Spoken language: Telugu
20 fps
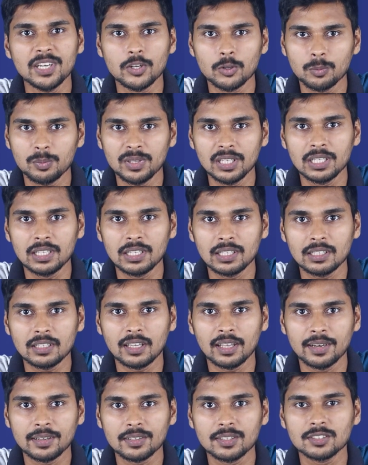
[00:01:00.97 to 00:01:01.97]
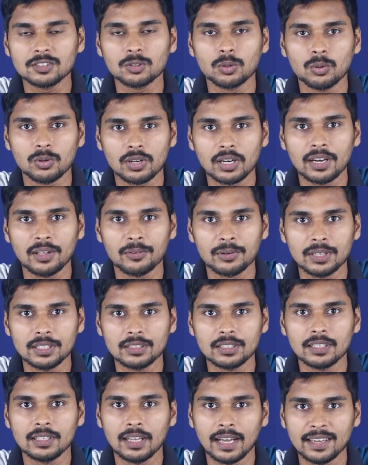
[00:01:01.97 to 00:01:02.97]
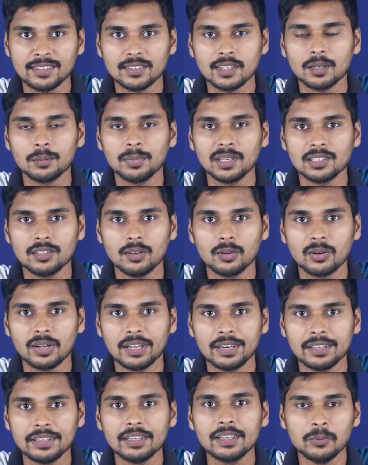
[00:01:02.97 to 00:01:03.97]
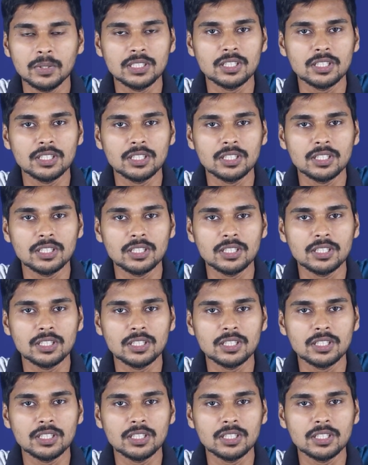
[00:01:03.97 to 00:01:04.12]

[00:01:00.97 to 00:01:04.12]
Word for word: బీటూబీ ఎలక్ట్రిక్ స్కూటర్లు ఎవరైతే హైదరాబాద్లో కానీ